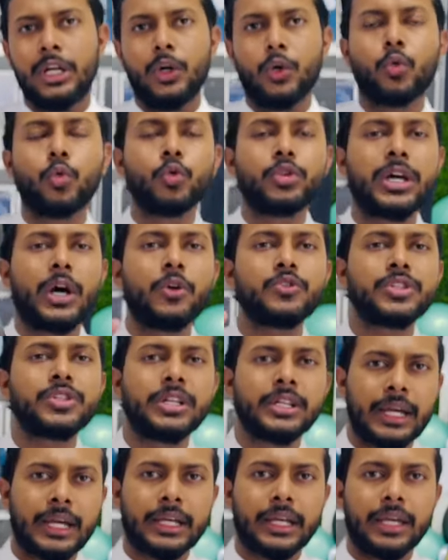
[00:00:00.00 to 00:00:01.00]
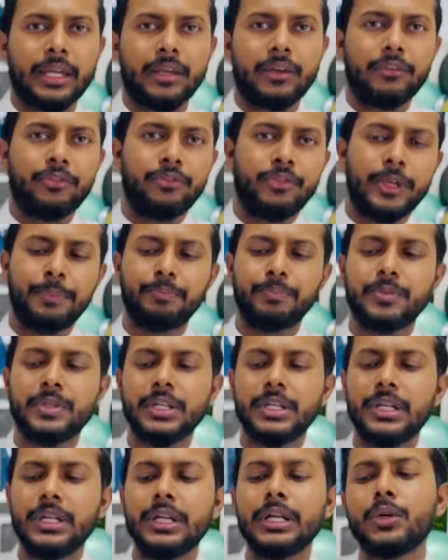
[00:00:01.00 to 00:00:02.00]
টু থাউজেন্ড টাকায়
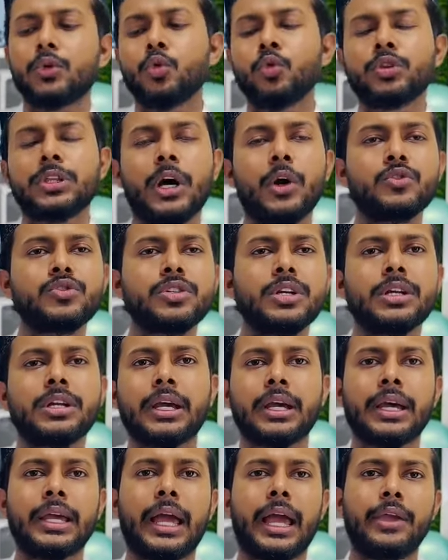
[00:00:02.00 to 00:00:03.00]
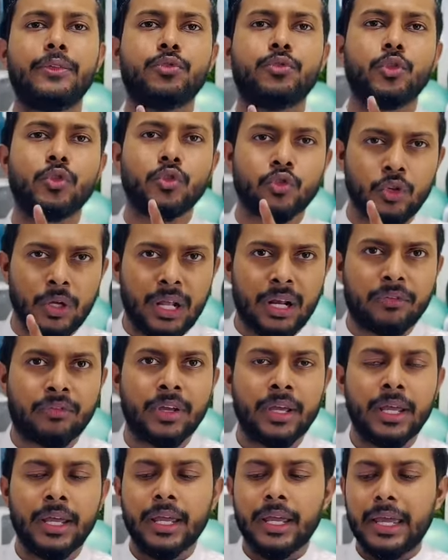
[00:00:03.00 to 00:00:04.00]
ফিফটি টু থাউজেন্ড টাকায় আইফোন টুয়েলভ
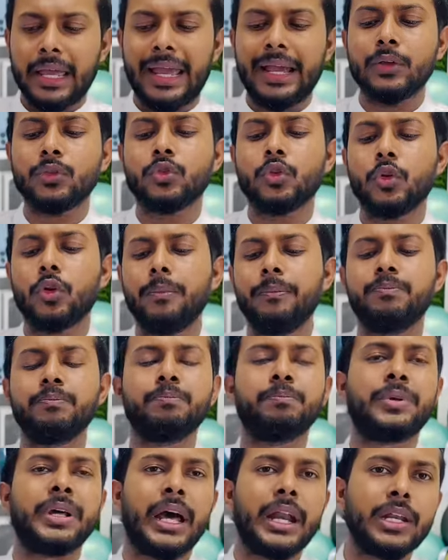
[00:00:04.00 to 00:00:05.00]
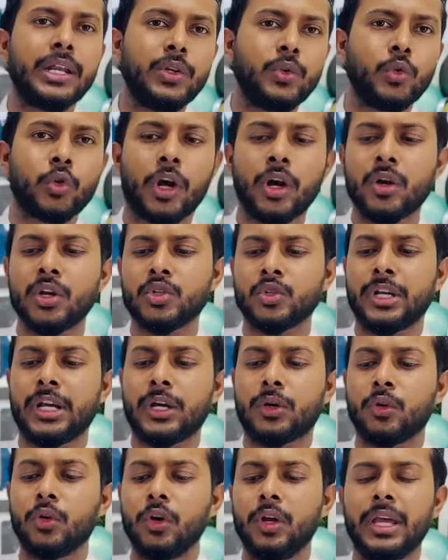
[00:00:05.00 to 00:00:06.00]
একদম ব্রাং নিউ কন্ডিশন
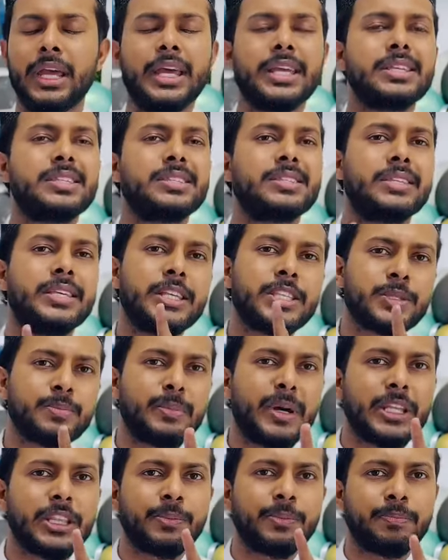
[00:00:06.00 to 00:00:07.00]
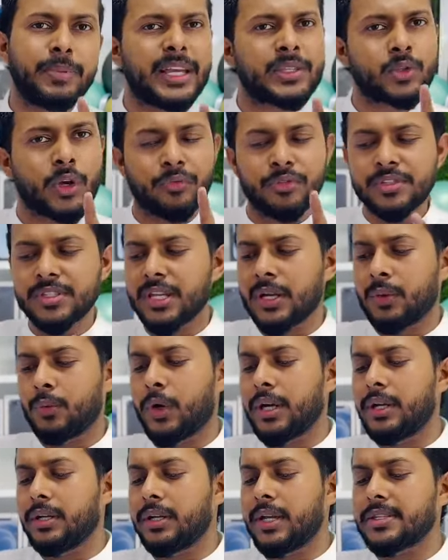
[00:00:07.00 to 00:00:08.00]
এখনো সিক্স মান্থ প্লাস অফিসিয়াল
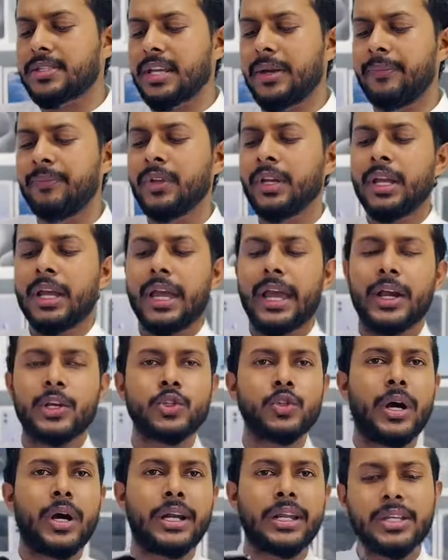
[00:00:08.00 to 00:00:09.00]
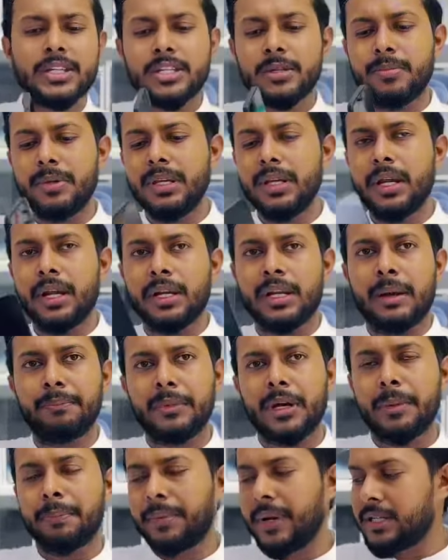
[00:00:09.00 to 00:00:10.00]
ওয়ারেন্টি আছে একশো আঠাশ জিবি এটা
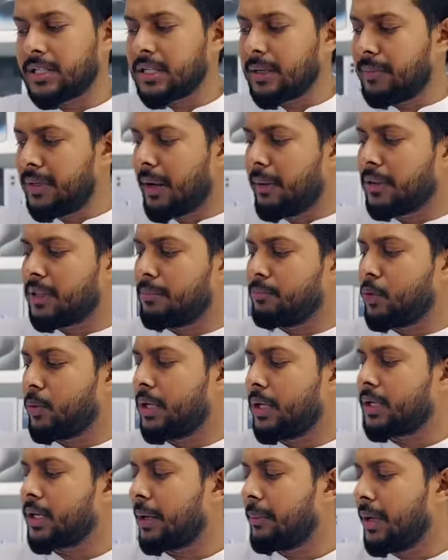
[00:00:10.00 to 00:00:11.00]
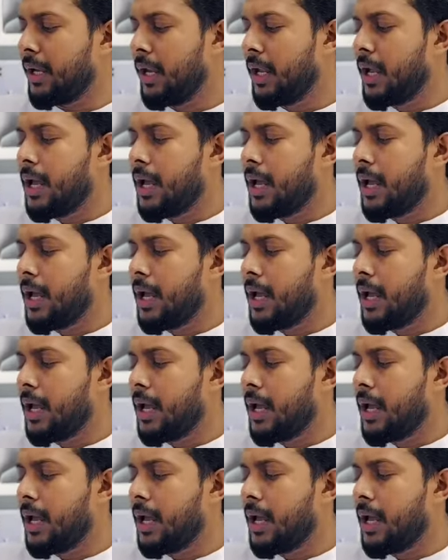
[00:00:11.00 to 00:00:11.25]
আপনারা পেয়ে যাবেন আমাদের মোবাইল ক্লাবে